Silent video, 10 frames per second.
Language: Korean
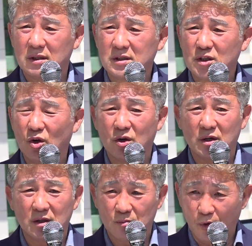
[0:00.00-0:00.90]
어떤 어,
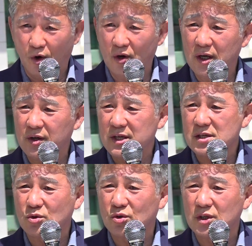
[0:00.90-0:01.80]
모
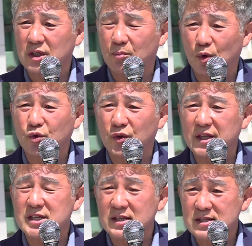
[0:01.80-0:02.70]
언론에서 또 이렇게
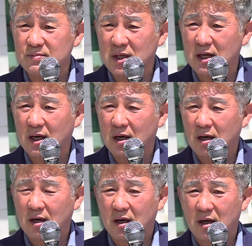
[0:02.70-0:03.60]
보도됐지 않습니까?
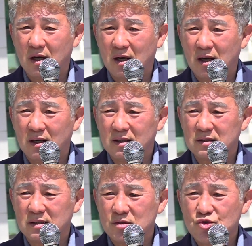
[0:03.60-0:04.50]
어?
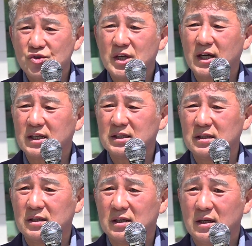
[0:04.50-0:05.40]

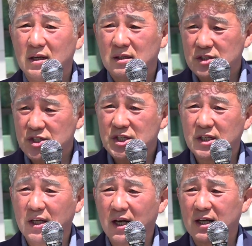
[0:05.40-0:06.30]
수의계약을
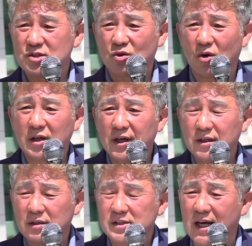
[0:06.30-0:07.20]
지시를 해가지고 어느
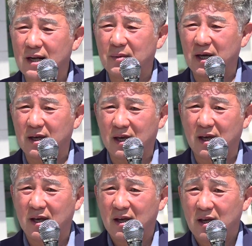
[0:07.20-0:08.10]
어느
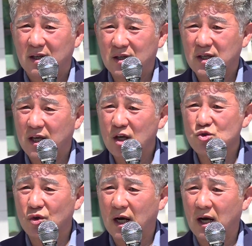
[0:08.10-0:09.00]
사람에게 이렇게
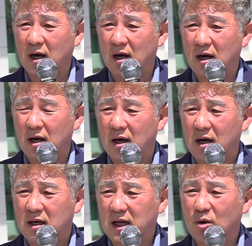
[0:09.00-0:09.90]
해줘라
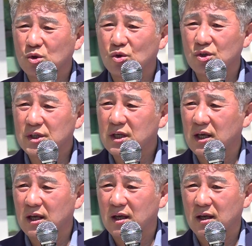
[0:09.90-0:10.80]
라고 또
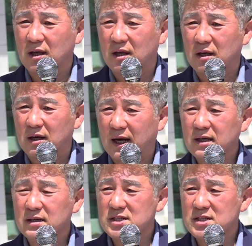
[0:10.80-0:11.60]
이렇게 한